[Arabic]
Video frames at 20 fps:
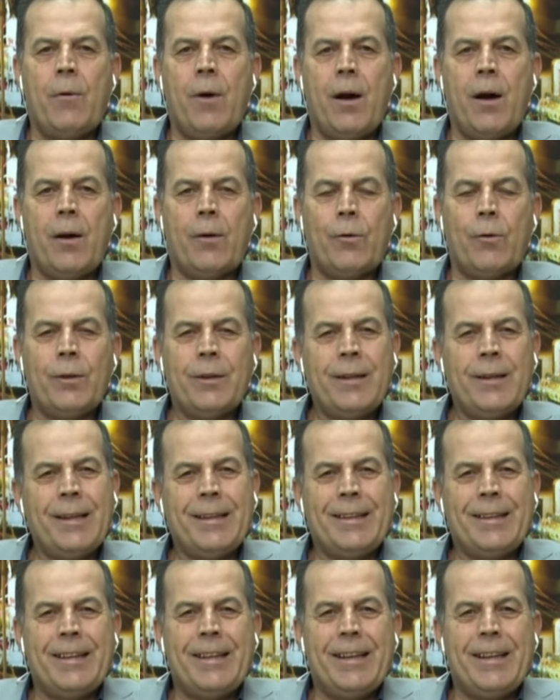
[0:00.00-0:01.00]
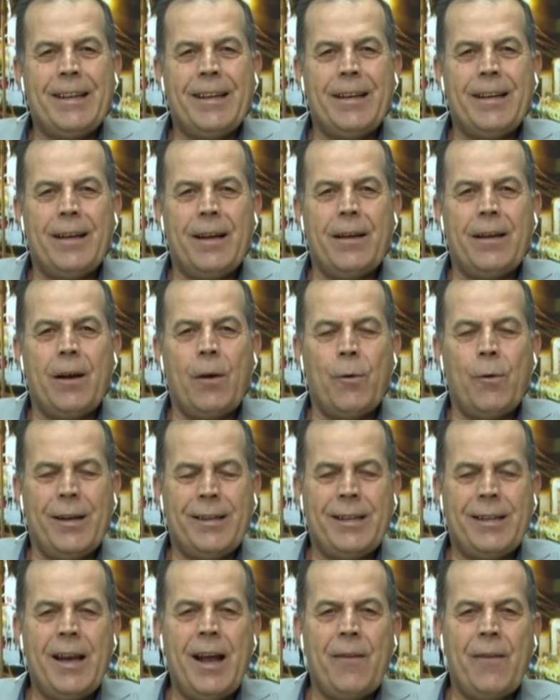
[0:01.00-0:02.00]
وكتله آه، او
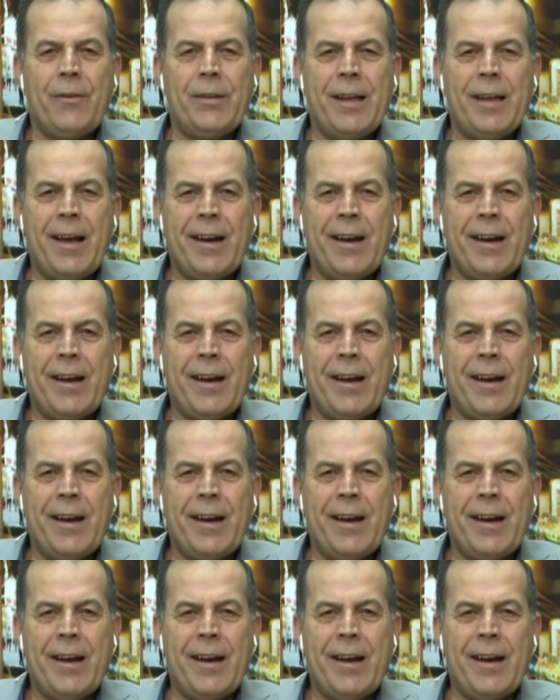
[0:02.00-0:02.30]
ائتلاف